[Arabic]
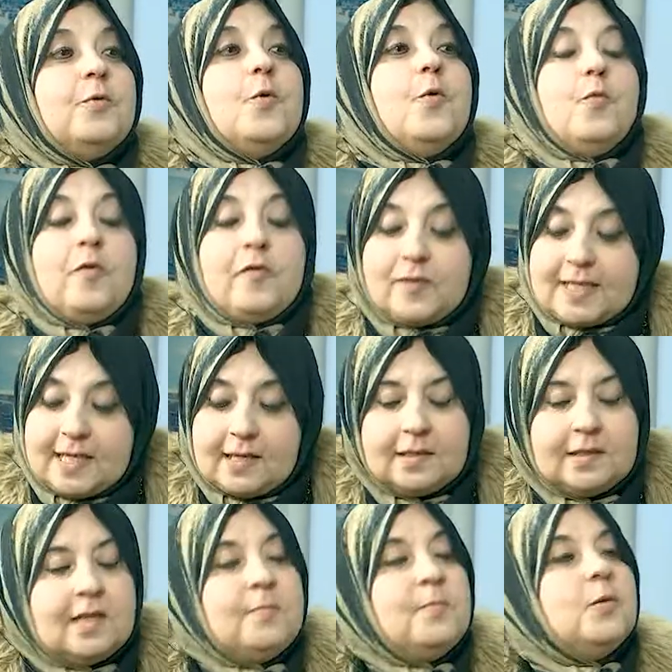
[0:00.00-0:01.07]
وفي صيغه
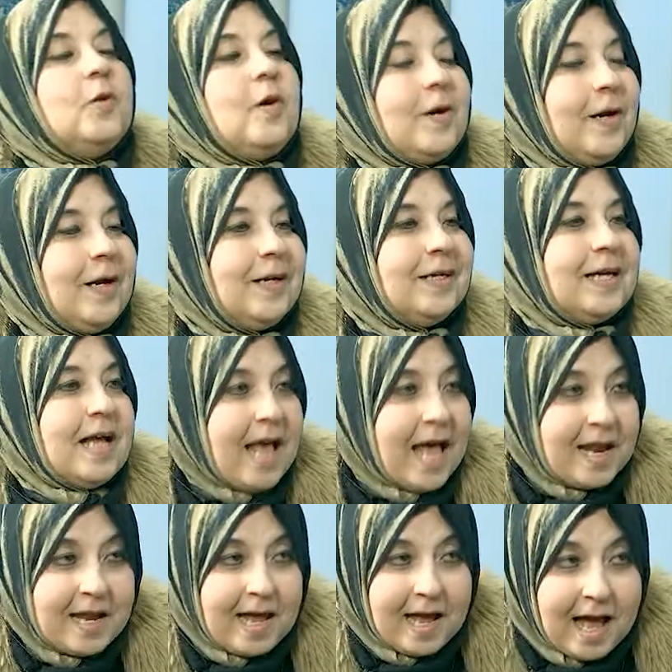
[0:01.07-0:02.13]
المضارع
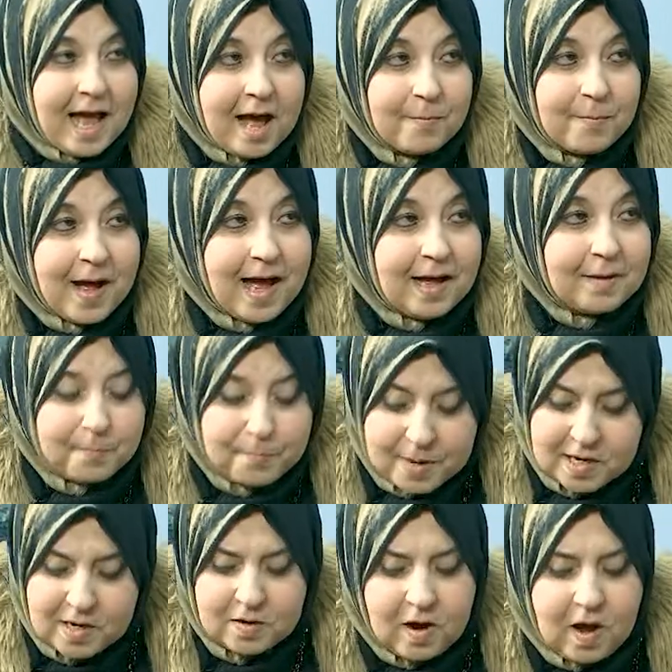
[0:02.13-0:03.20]
انا هبقى
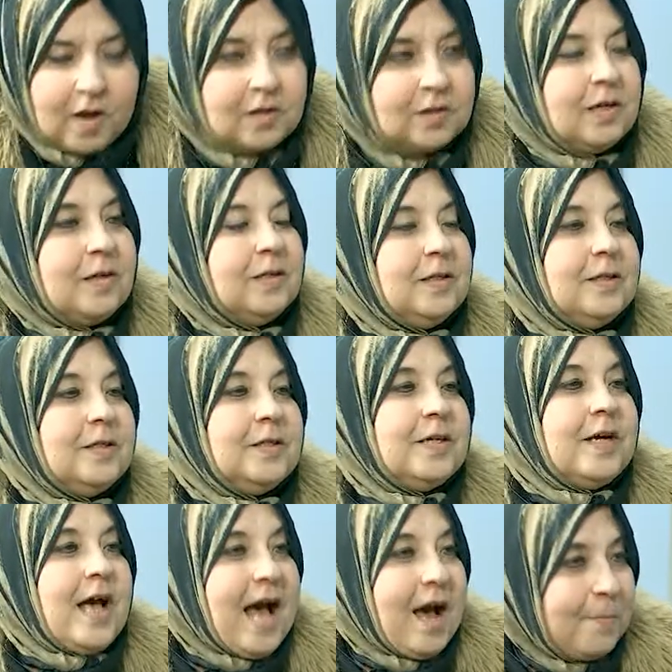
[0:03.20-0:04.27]
من النهارده
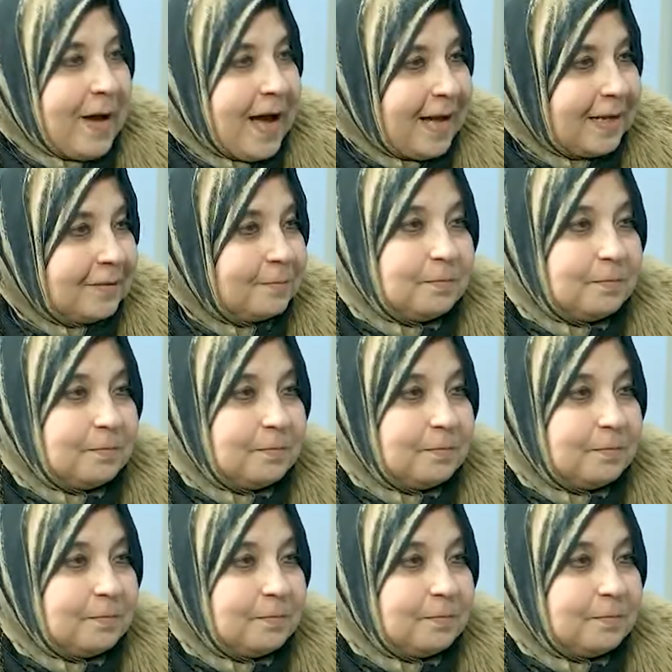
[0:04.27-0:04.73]
هبقى